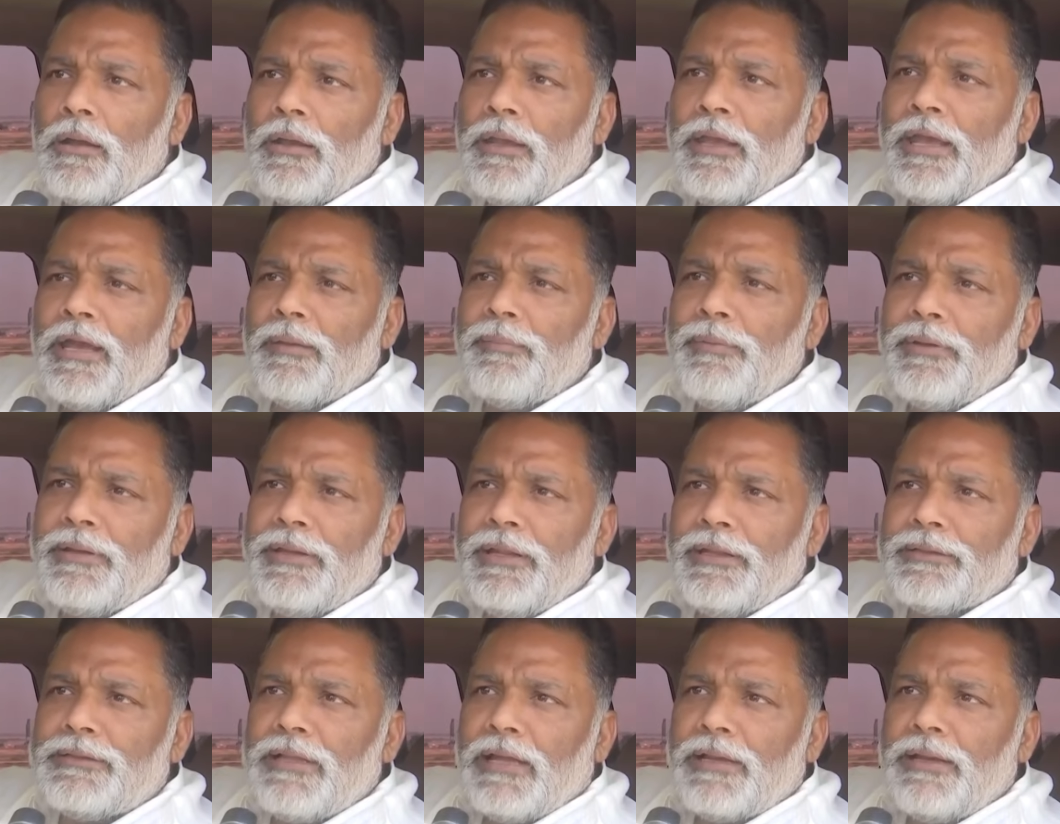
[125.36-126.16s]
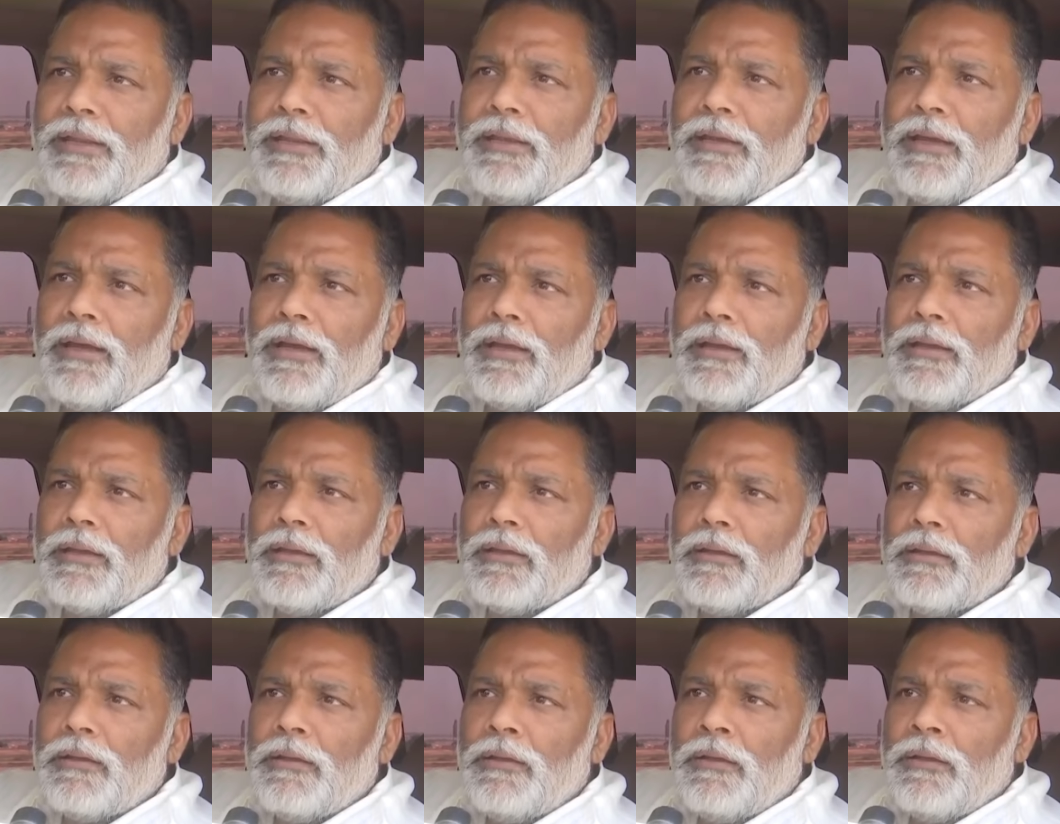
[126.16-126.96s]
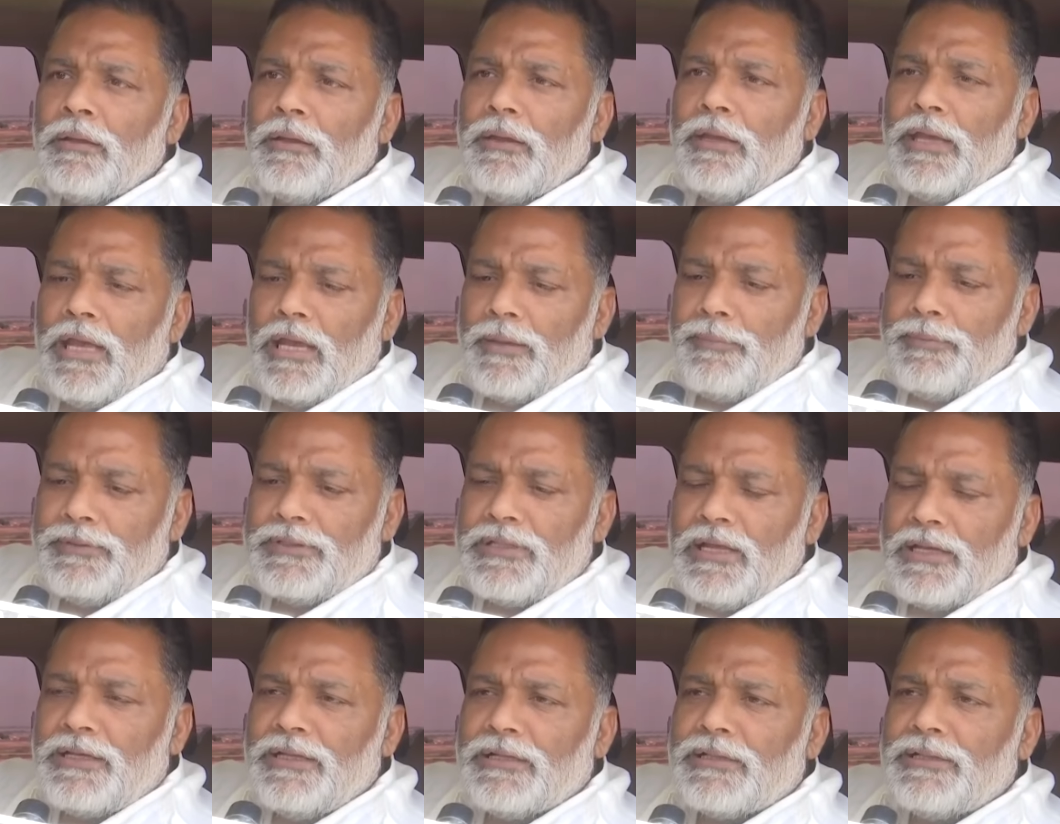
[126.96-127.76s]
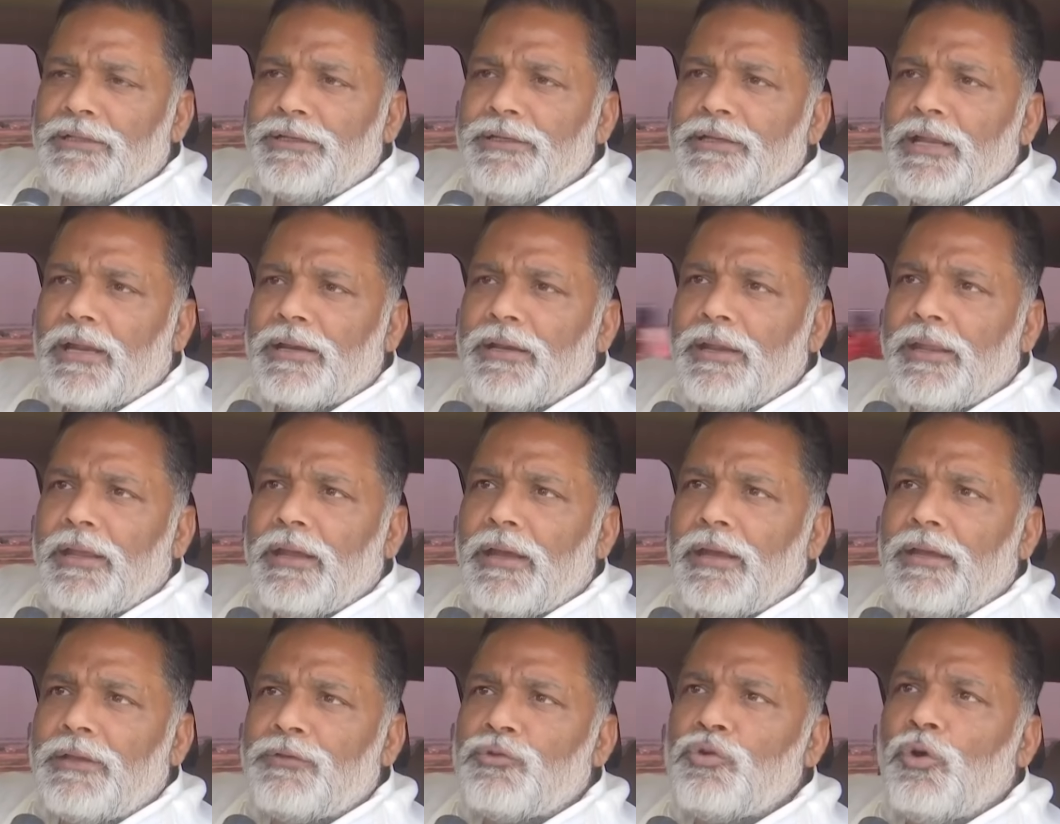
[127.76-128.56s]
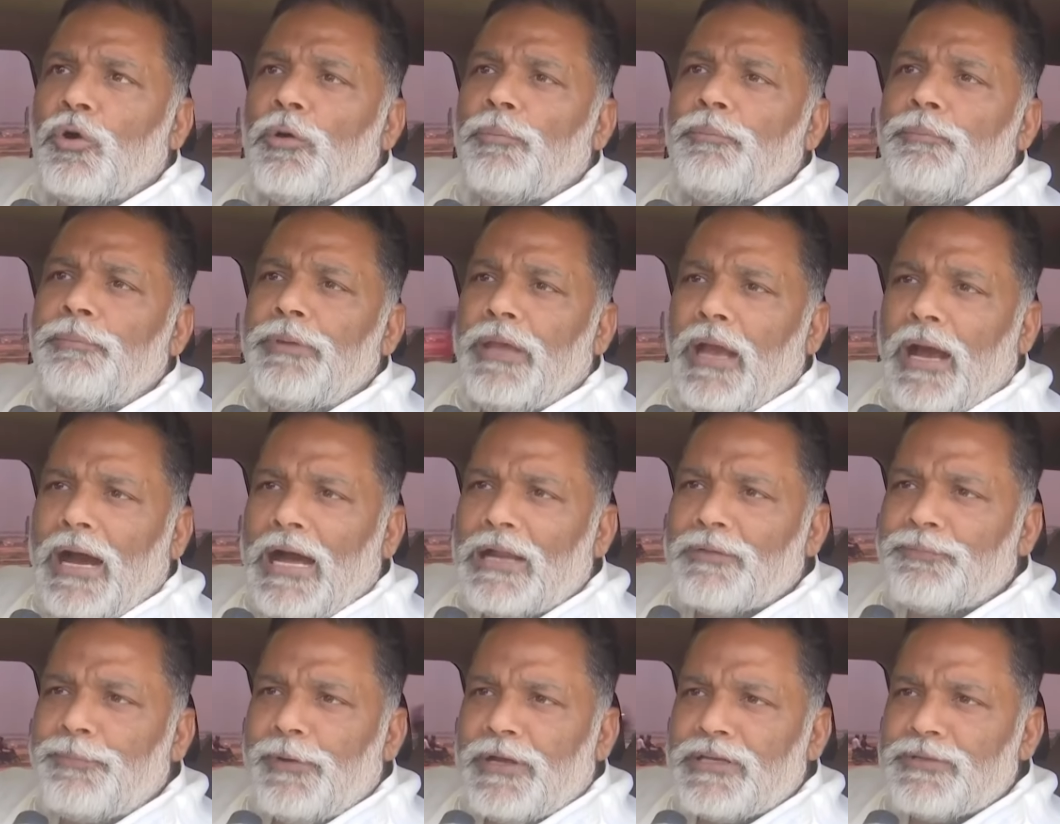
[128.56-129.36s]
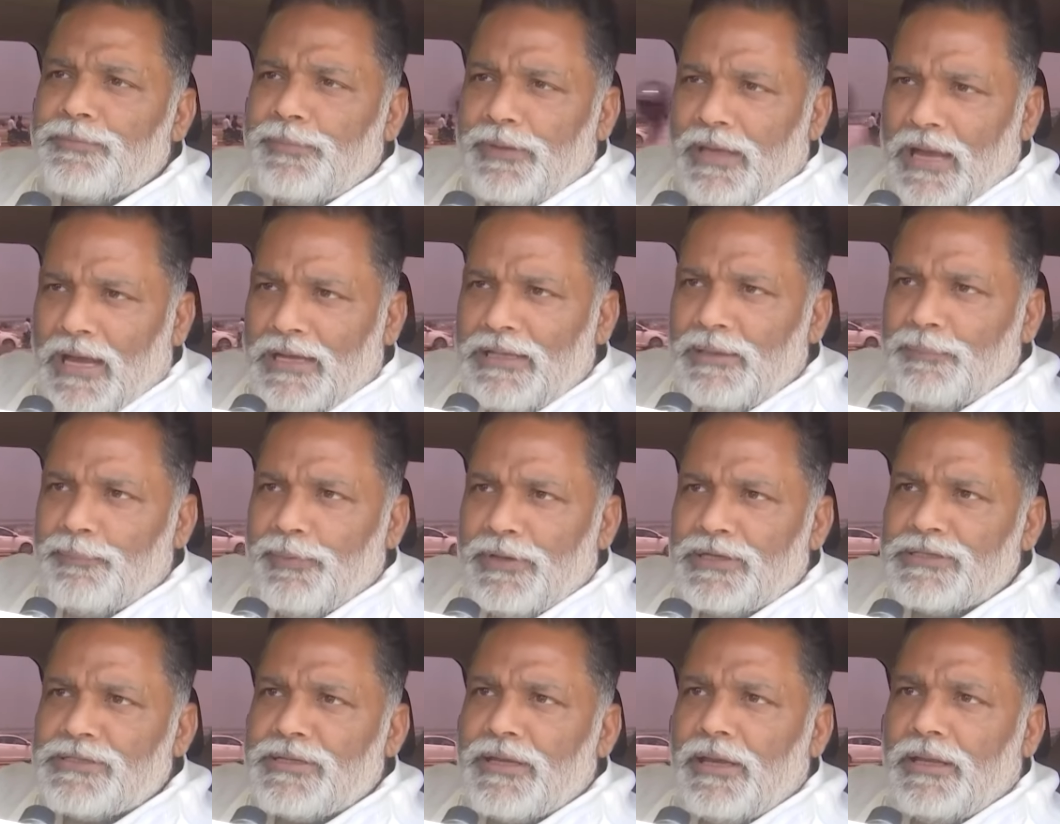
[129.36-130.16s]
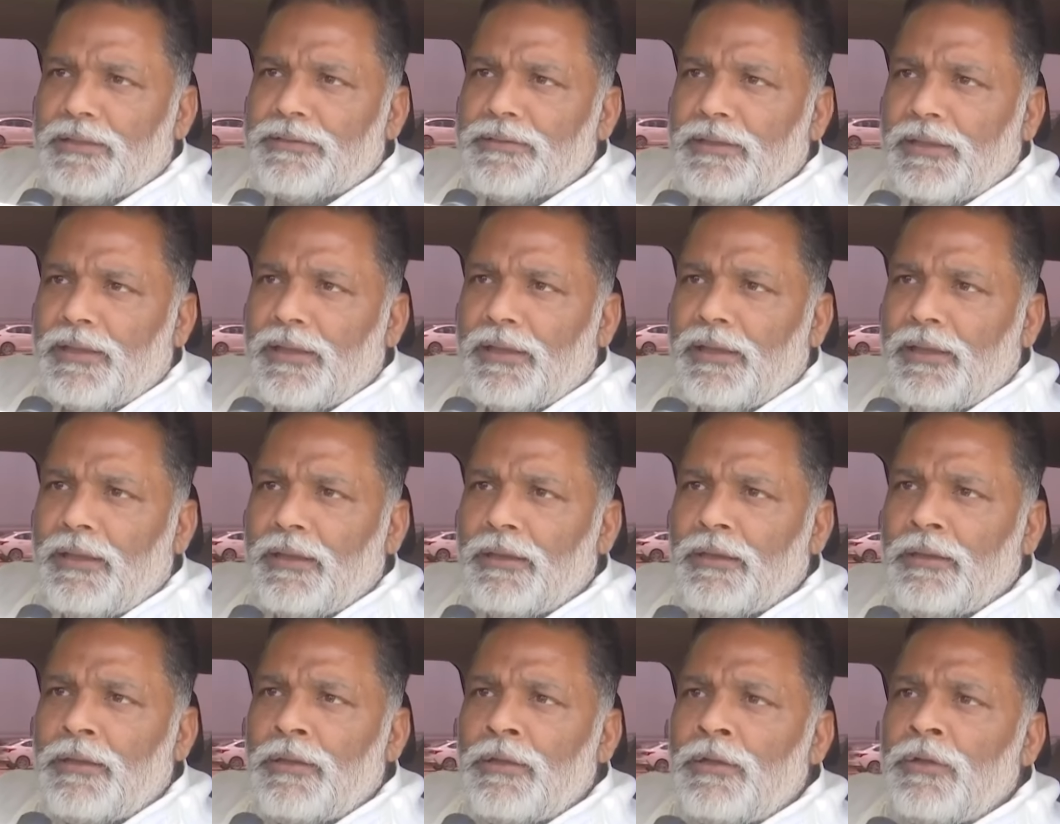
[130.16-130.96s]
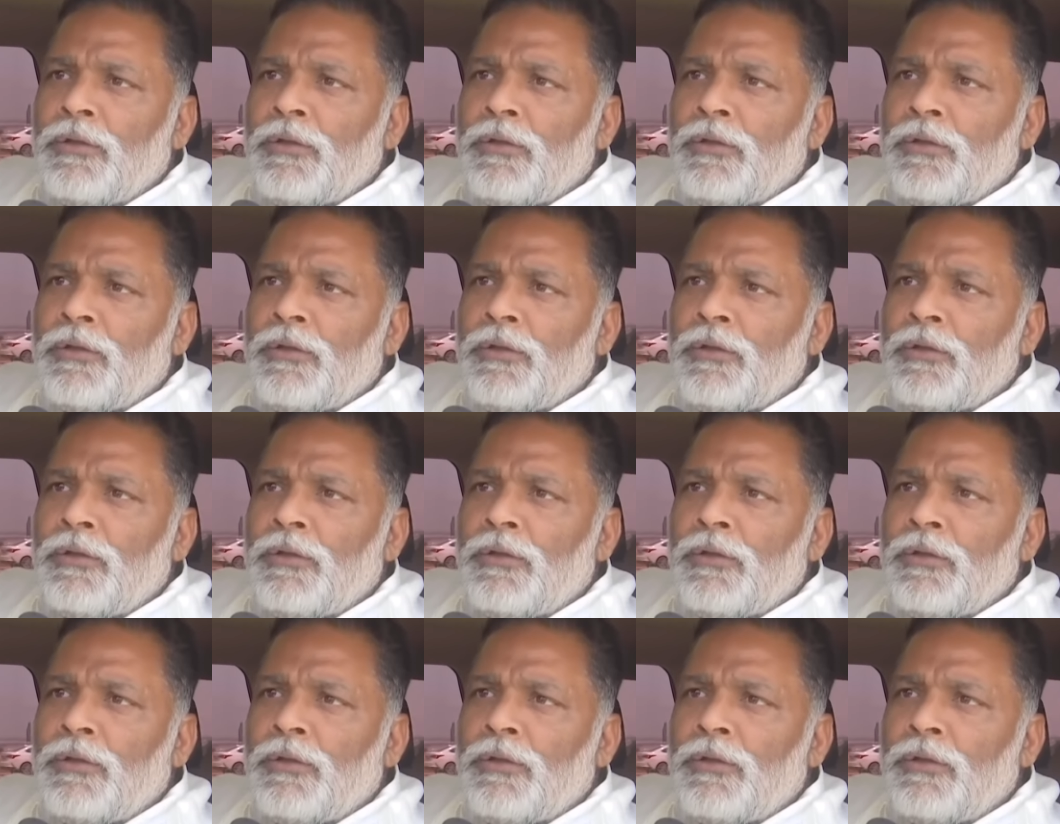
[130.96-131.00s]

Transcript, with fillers: एक भी नेता नहीं गए एक भी दलित लीडर नहीं गए जो बिहार फर्स्ट बिहारी फर्स्ट कहते हैं